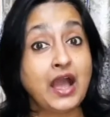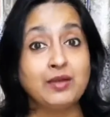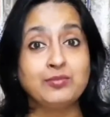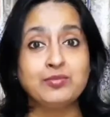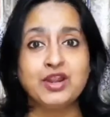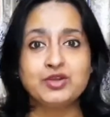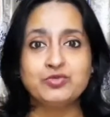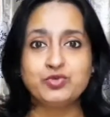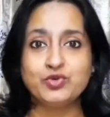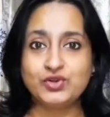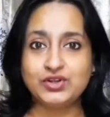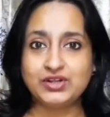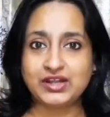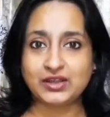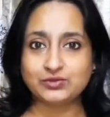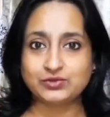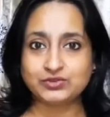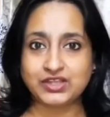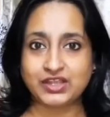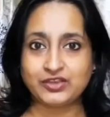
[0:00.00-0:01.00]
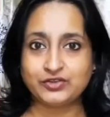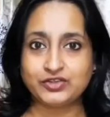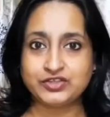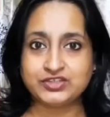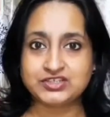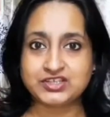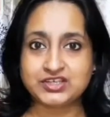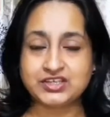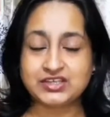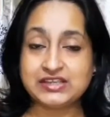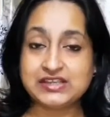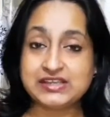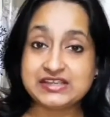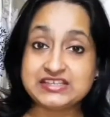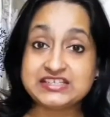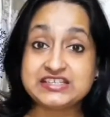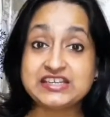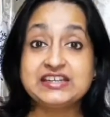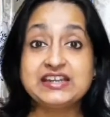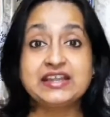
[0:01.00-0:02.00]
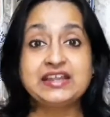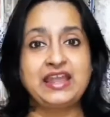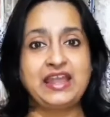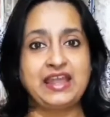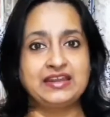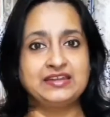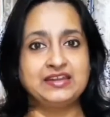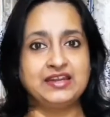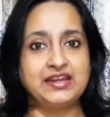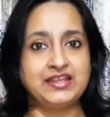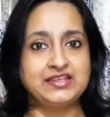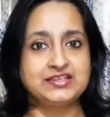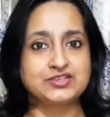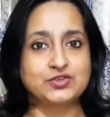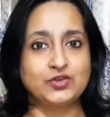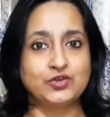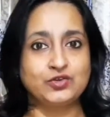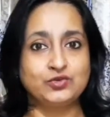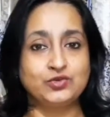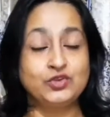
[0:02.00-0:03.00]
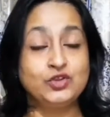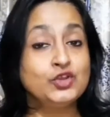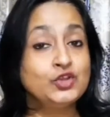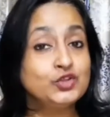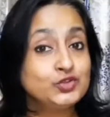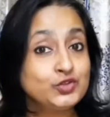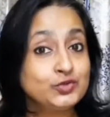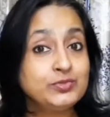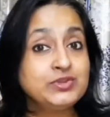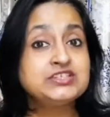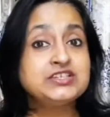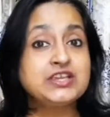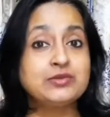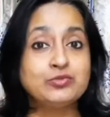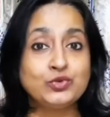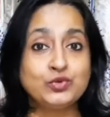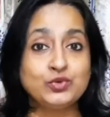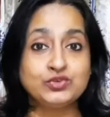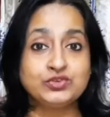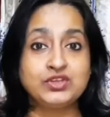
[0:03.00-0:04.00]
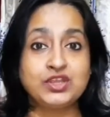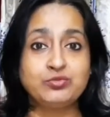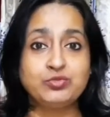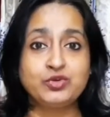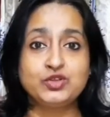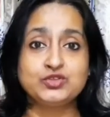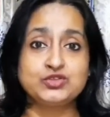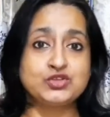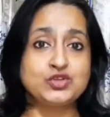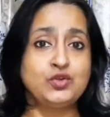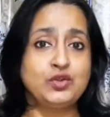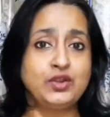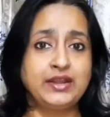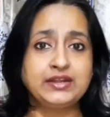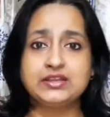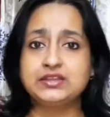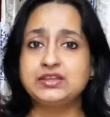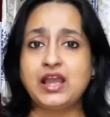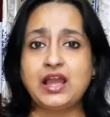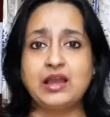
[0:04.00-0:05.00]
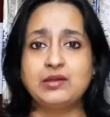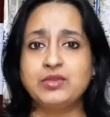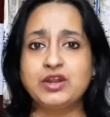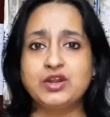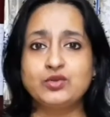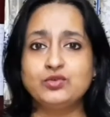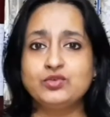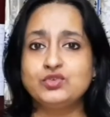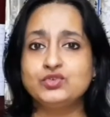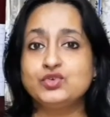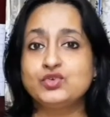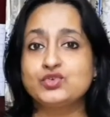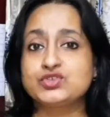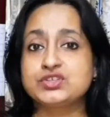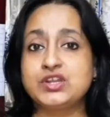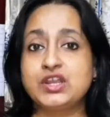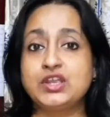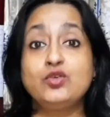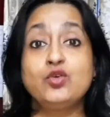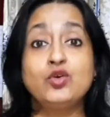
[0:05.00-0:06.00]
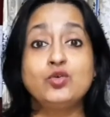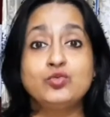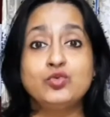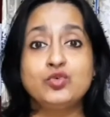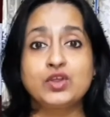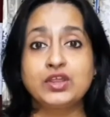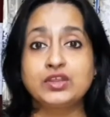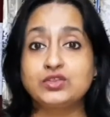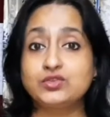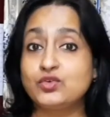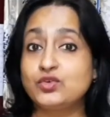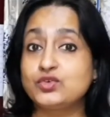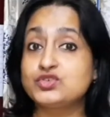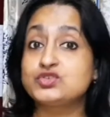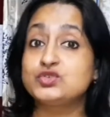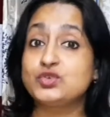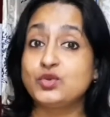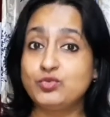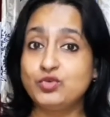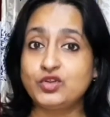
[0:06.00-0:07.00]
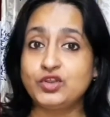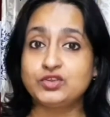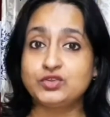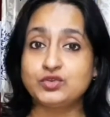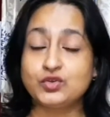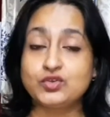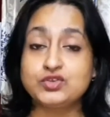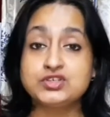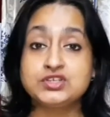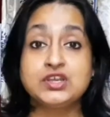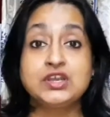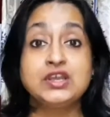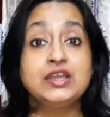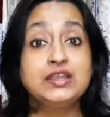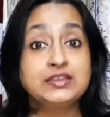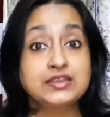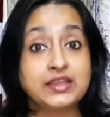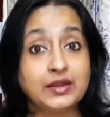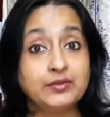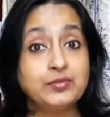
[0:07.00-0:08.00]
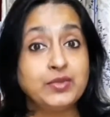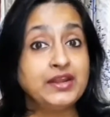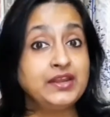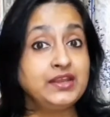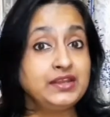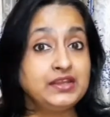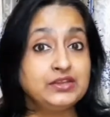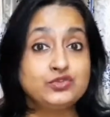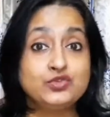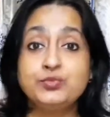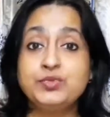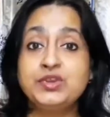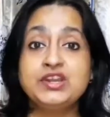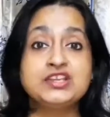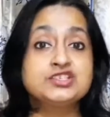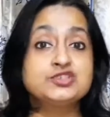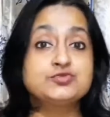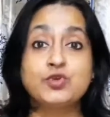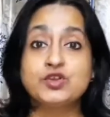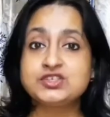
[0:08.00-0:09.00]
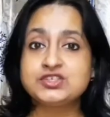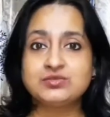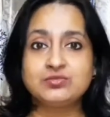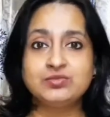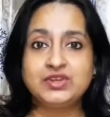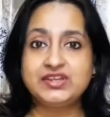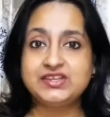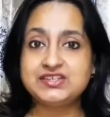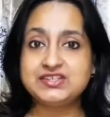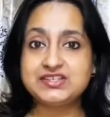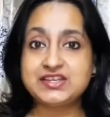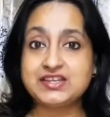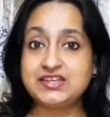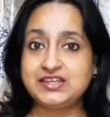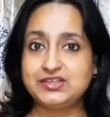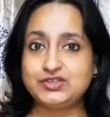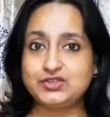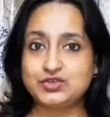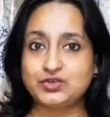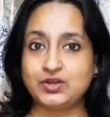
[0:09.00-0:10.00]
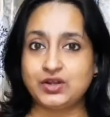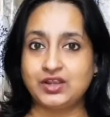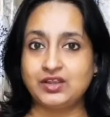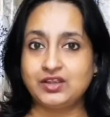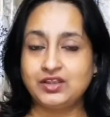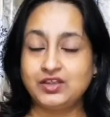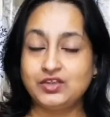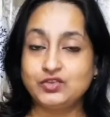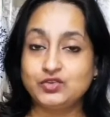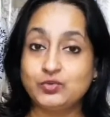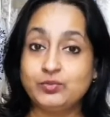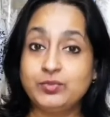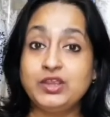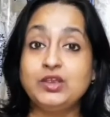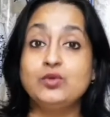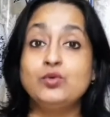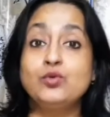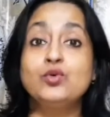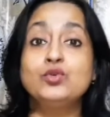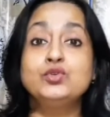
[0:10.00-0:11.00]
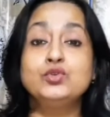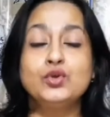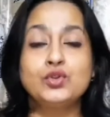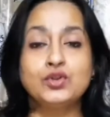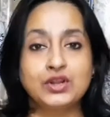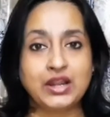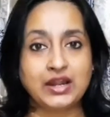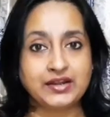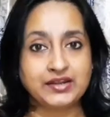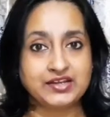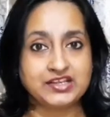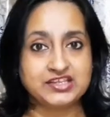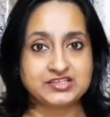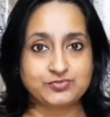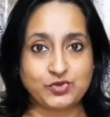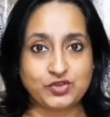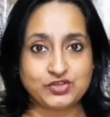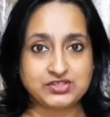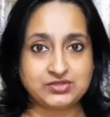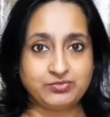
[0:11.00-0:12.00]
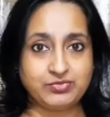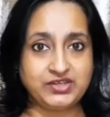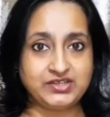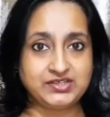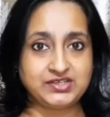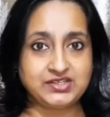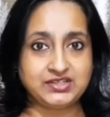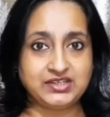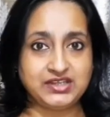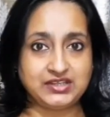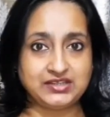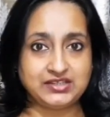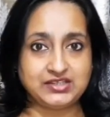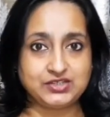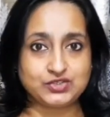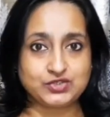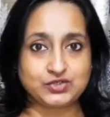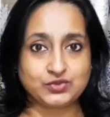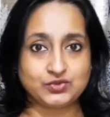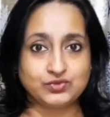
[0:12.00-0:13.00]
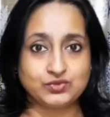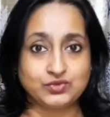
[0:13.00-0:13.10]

আমার ভুলটা কোথায় হয়েছে সেটাকে অ্যানালাইজ করো তুমি যে মুহূর্তেই বলছো এটাতে আমার কোনো দোষ নেই অমুকের দোষ তমুকের দোষ তার মানে কি তুমি রেসপন্সিবিলিটিটা নিচ্ছ না তুমি অন্যর ঘাড়ে রেসপন্সিবিলিটি দিয়ে দিচ্ছ